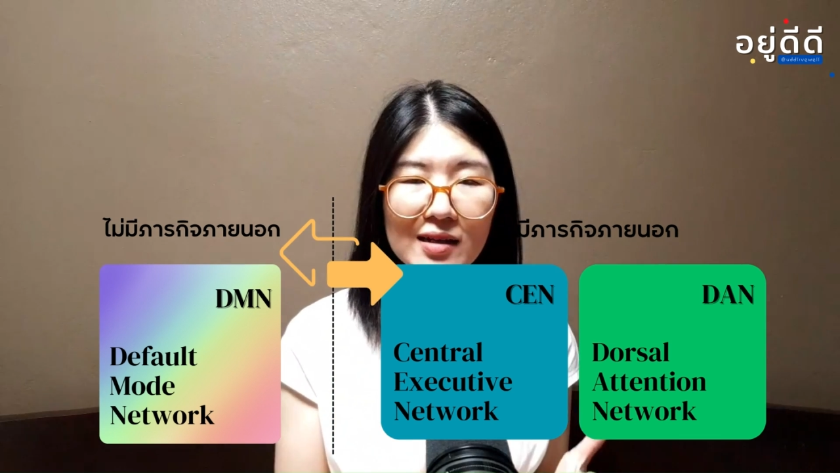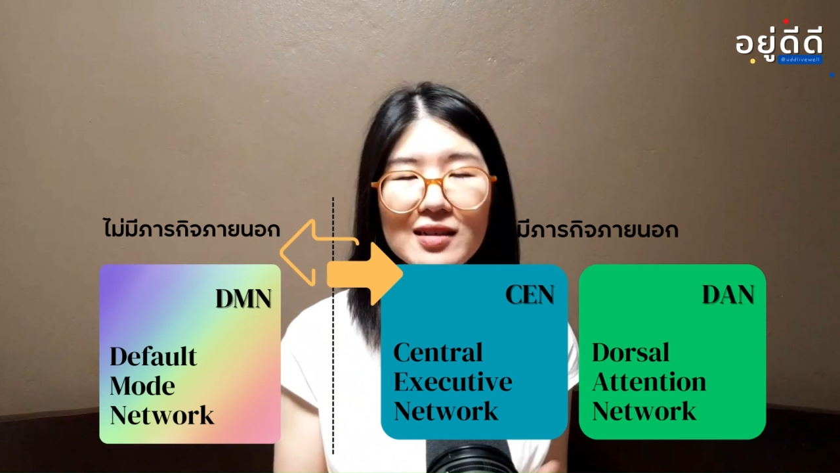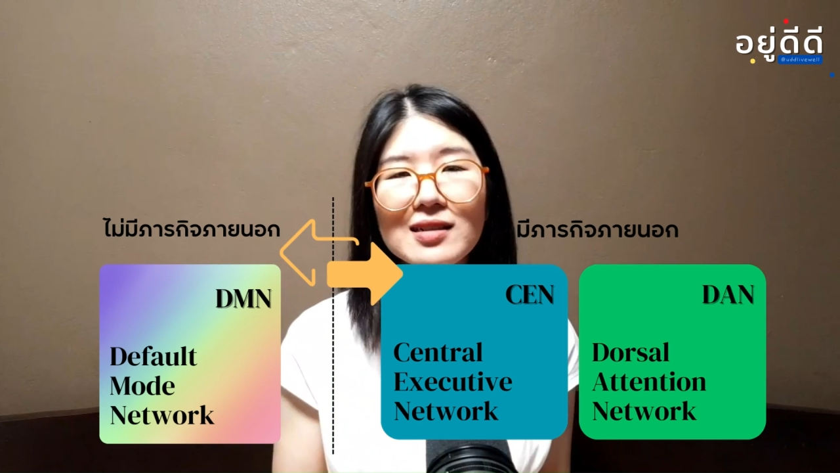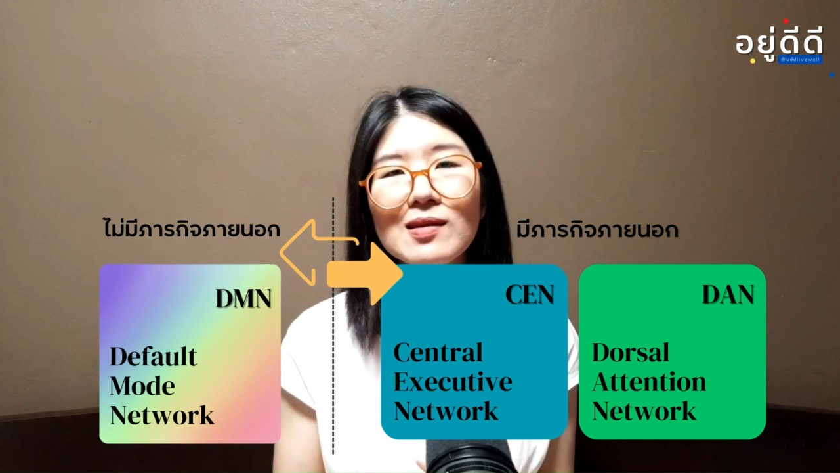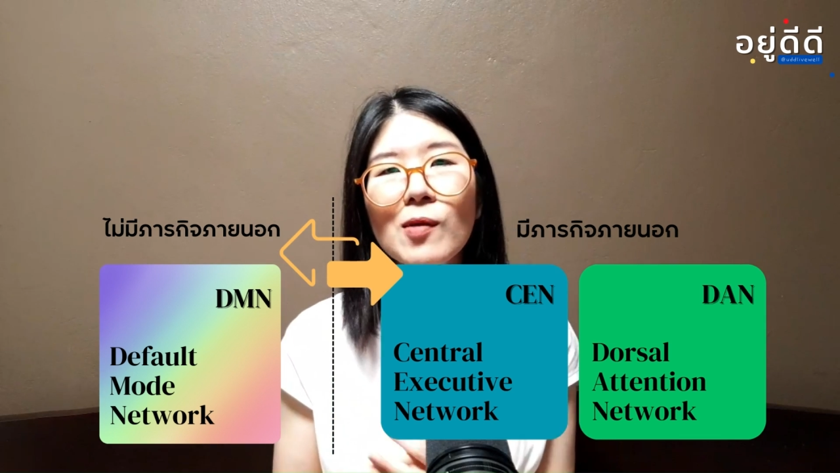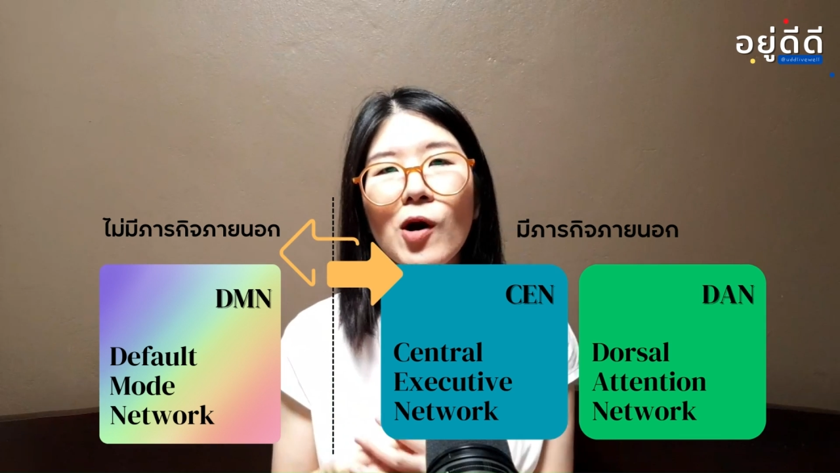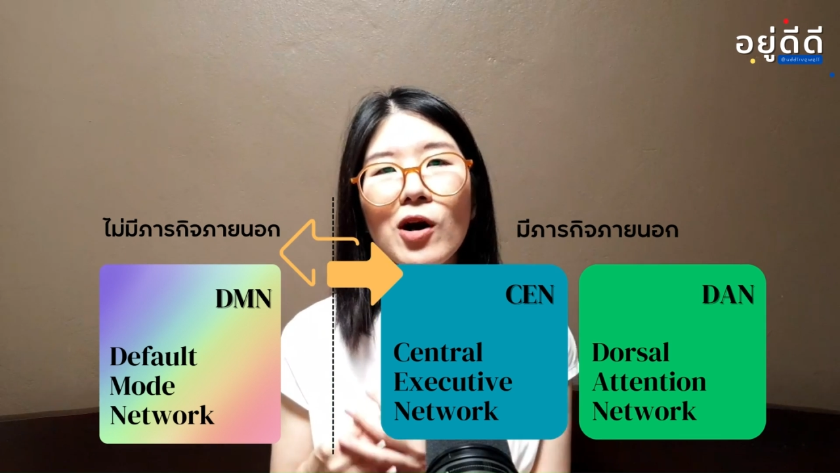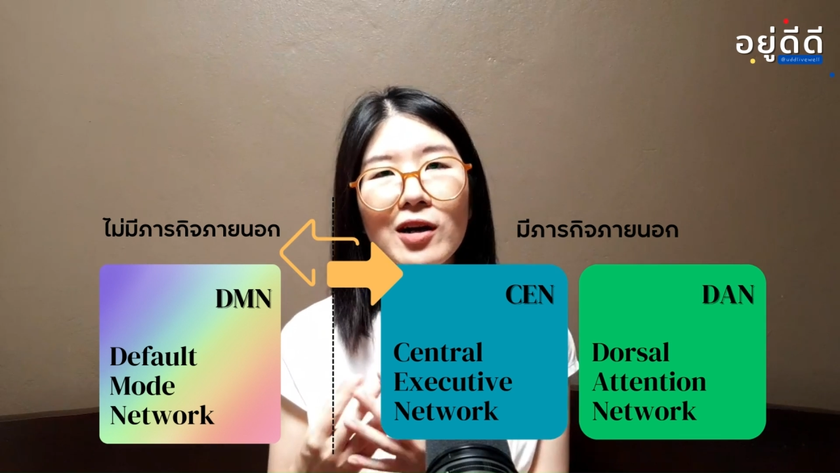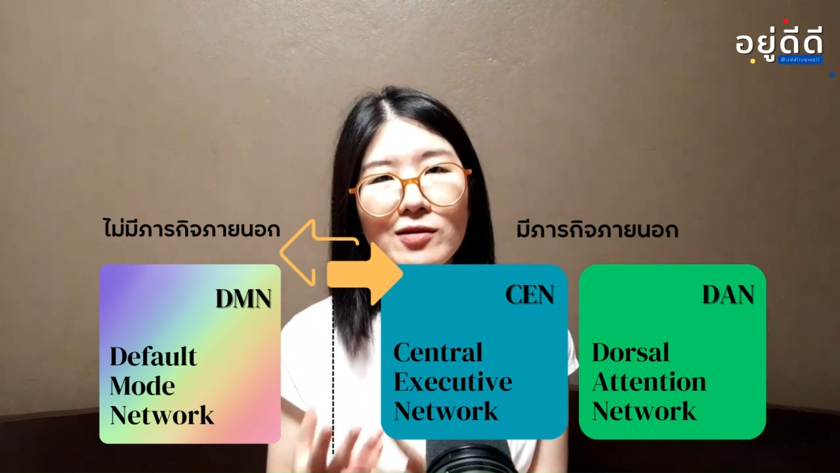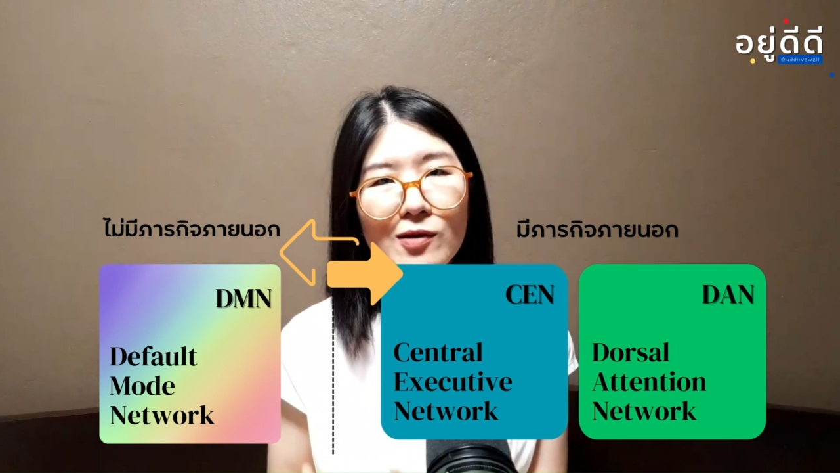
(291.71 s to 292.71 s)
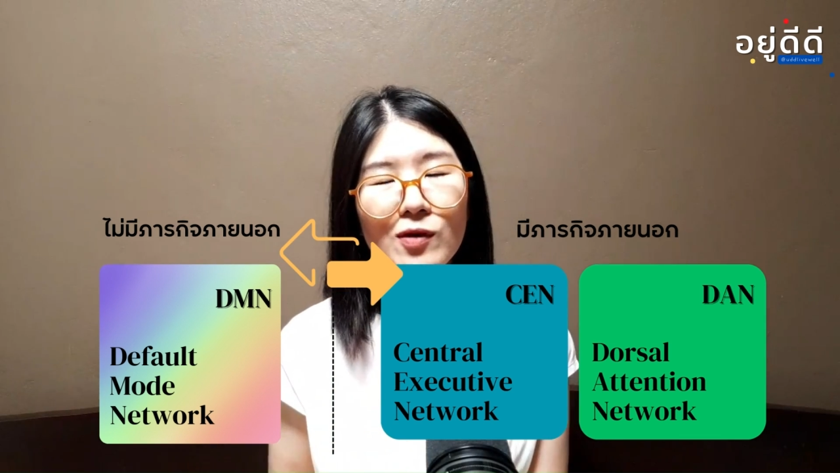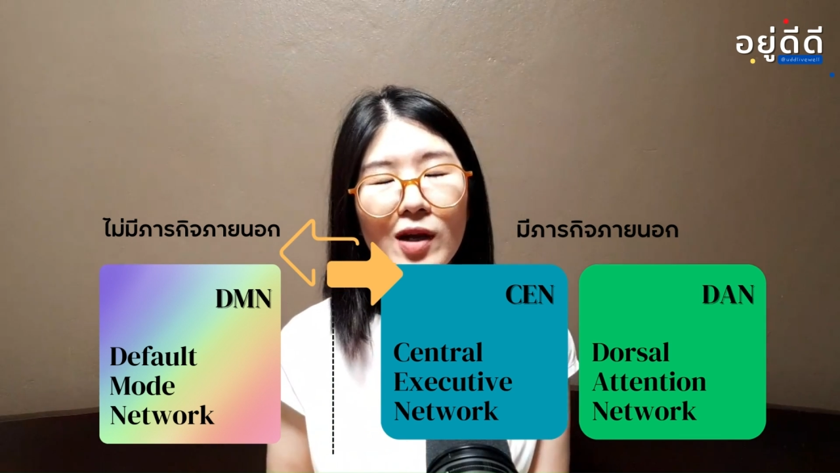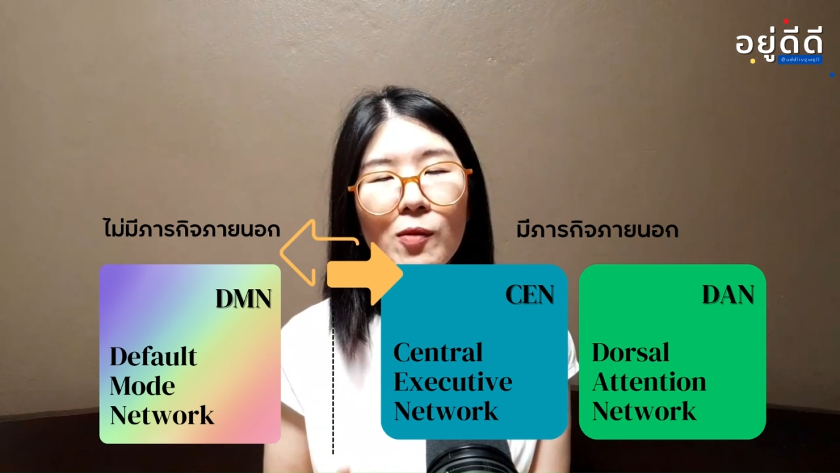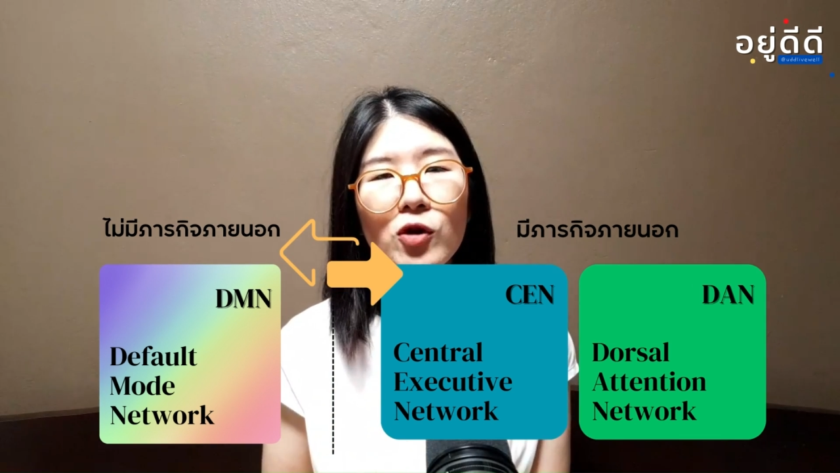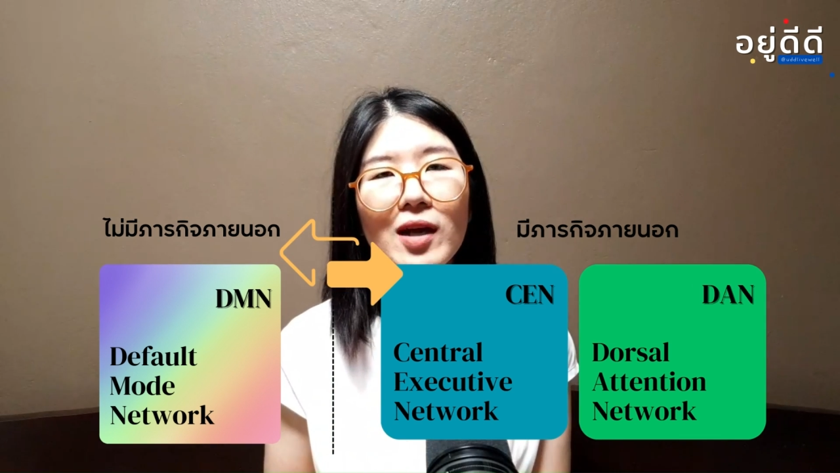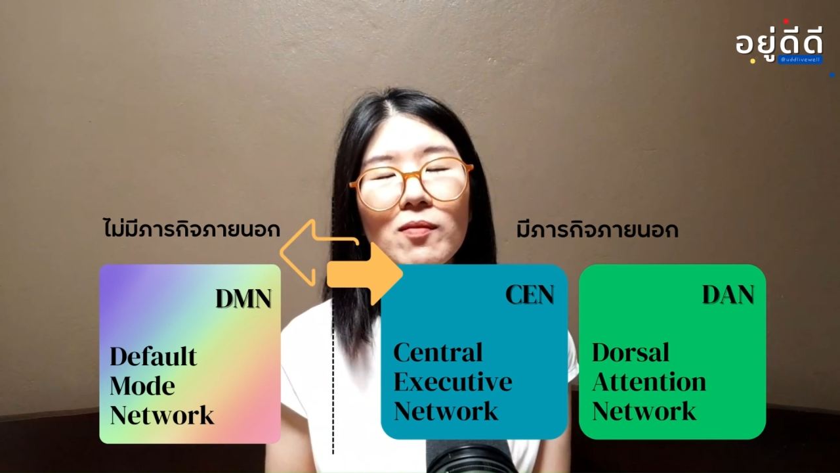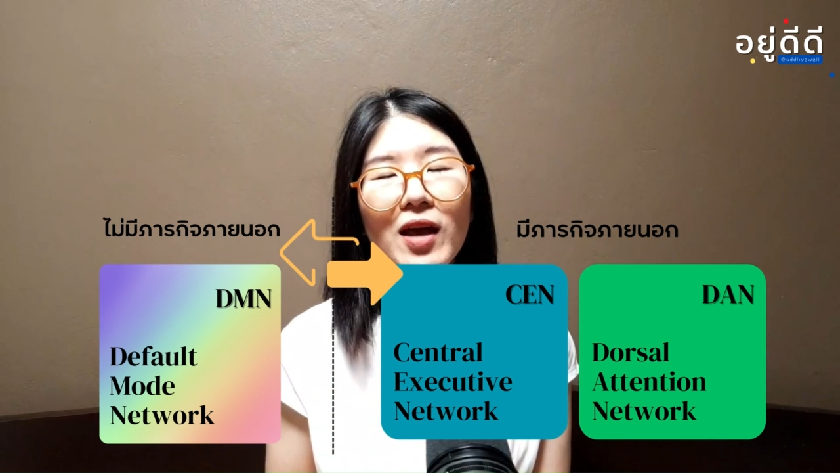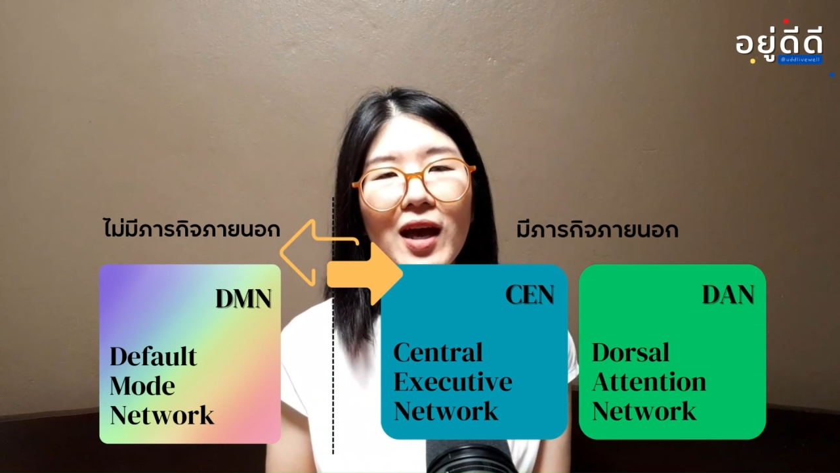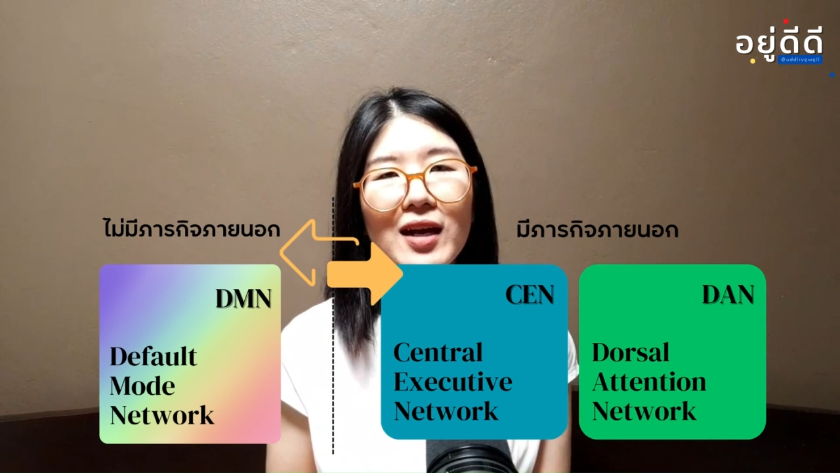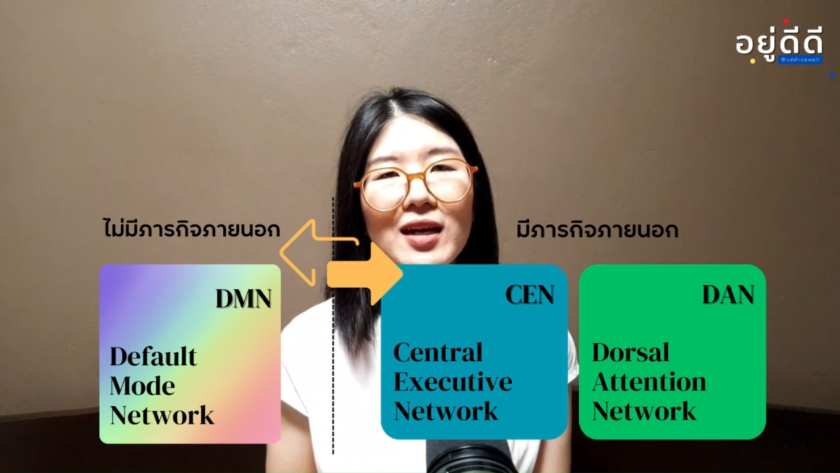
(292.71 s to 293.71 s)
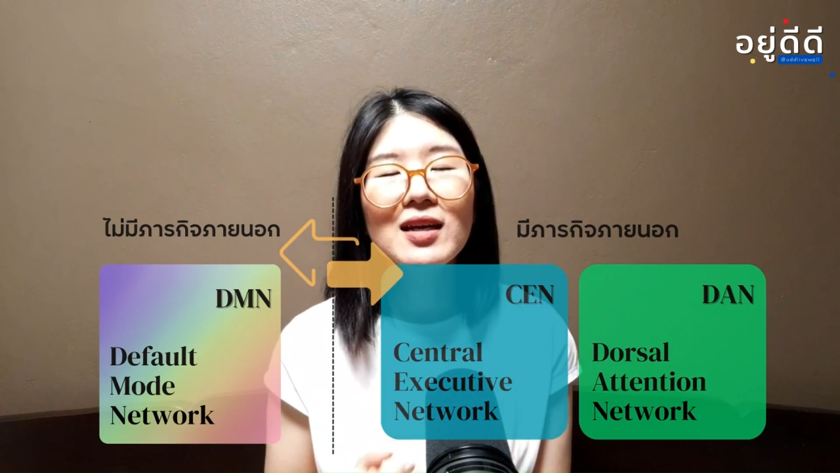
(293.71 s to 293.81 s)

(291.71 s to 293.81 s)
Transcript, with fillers: หรือสมองของเราจะอยู่ในโหมดทำงาน